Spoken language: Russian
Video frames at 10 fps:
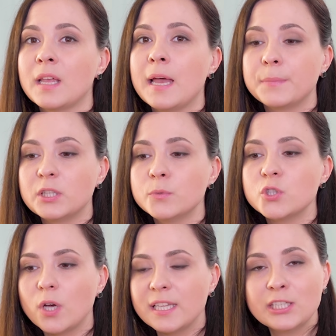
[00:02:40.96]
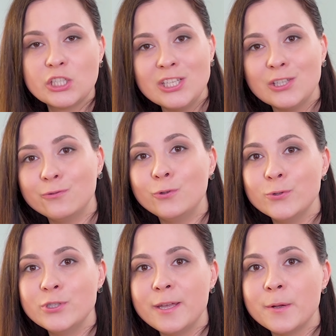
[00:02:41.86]
Потому что отношения двух
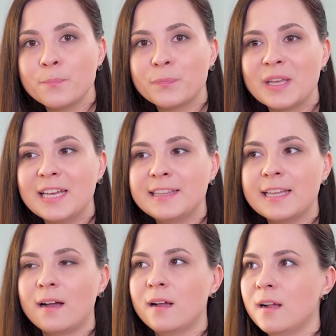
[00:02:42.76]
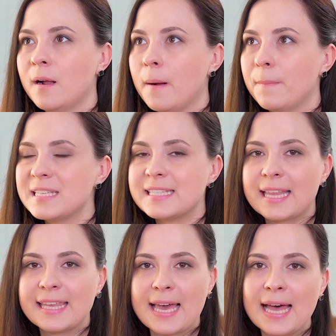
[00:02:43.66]
людей – это
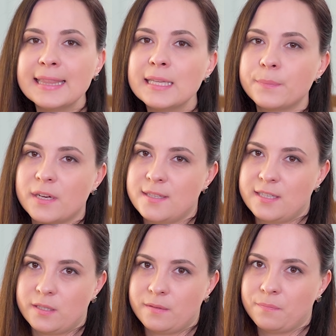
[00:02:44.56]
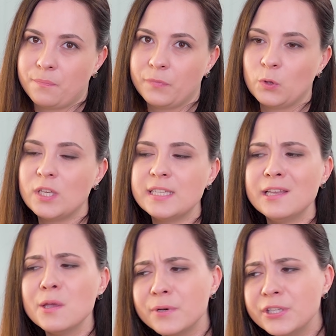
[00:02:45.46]
постоянный процесс. Но если
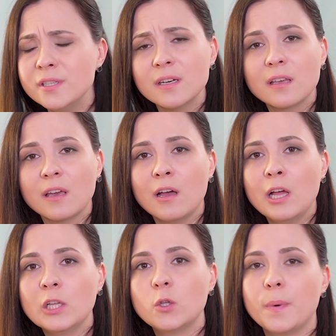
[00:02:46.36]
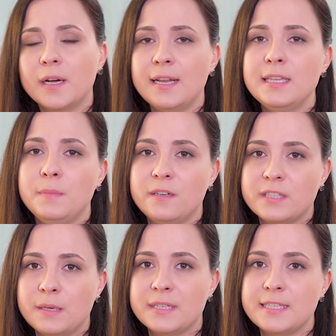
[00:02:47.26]
не притирки, то, по крайней мере,
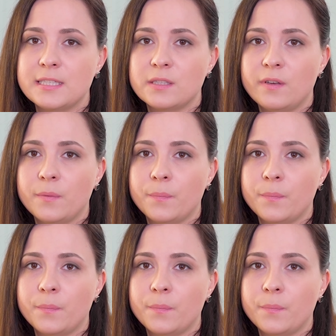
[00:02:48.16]
взаимодействие.